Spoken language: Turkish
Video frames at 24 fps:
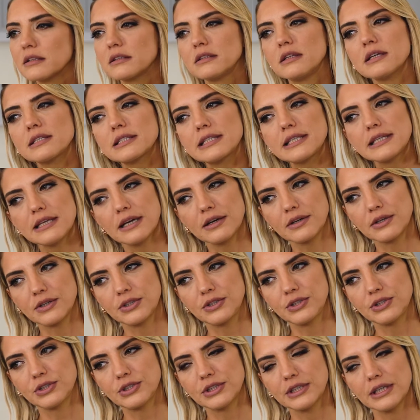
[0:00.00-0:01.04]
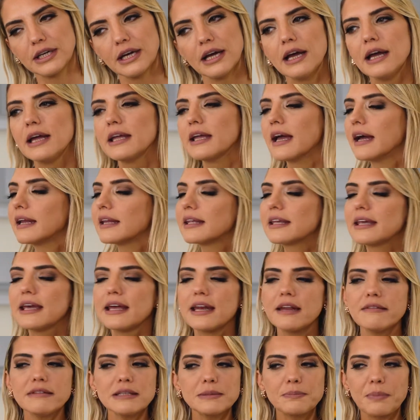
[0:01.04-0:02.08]
Nasıl yakıştı? Yani
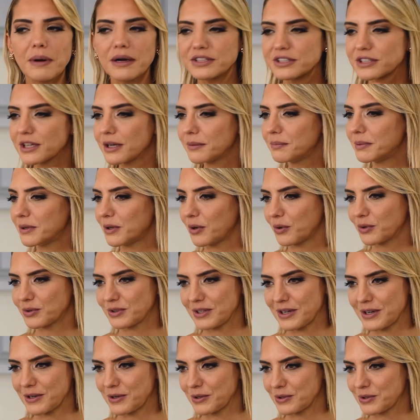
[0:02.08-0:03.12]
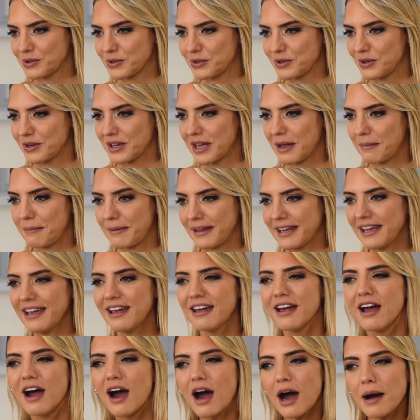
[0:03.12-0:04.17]
kereviz başka bir noktaya götürüyor yemeği
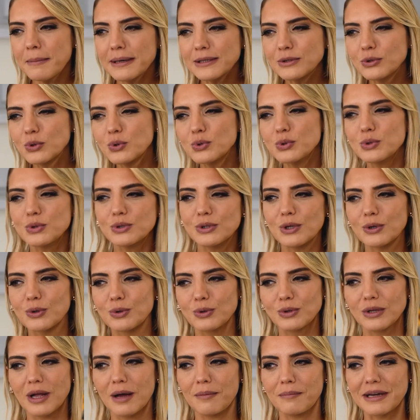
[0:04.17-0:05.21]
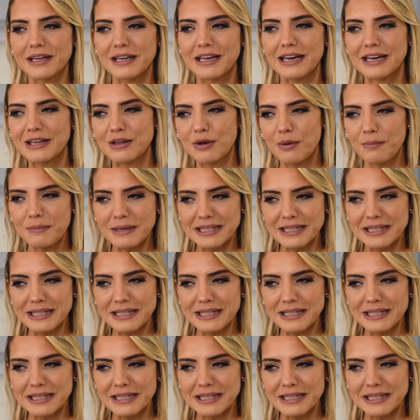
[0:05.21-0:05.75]
ama dozunu da kullanmak gerekiyor.